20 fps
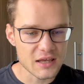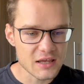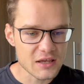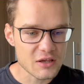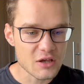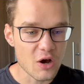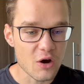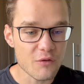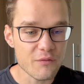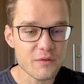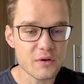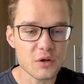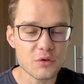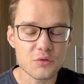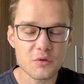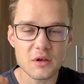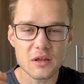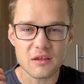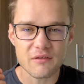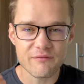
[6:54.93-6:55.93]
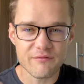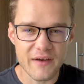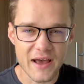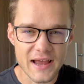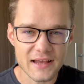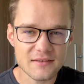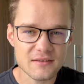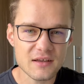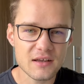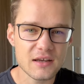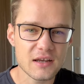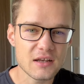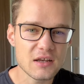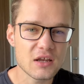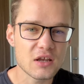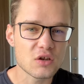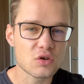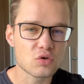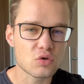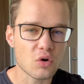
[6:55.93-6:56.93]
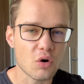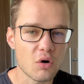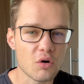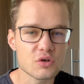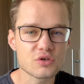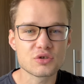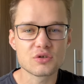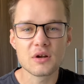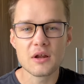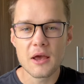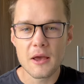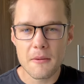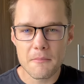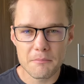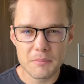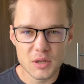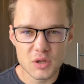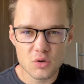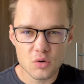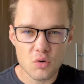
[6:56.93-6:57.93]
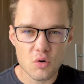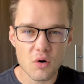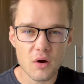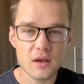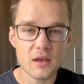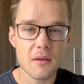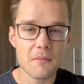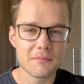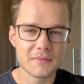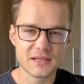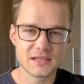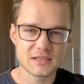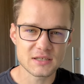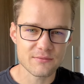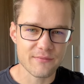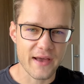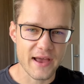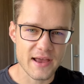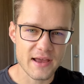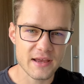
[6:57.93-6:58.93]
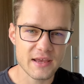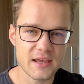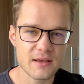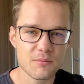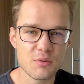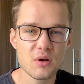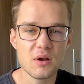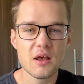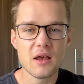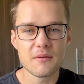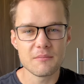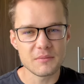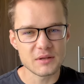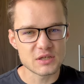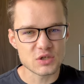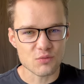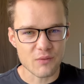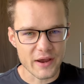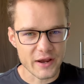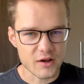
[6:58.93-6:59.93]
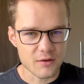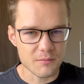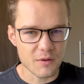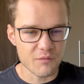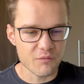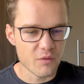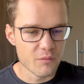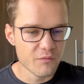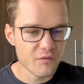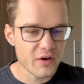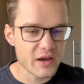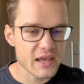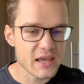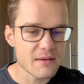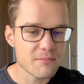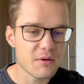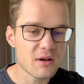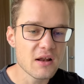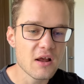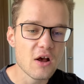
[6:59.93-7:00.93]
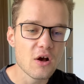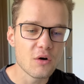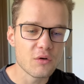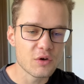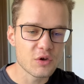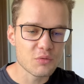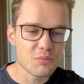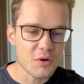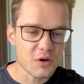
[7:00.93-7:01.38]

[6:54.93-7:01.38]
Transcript: ich kaufe natürlich weiterhin in Tranchen Bitcoin mit 2er Hebel, mit 2,5er Hebel und ich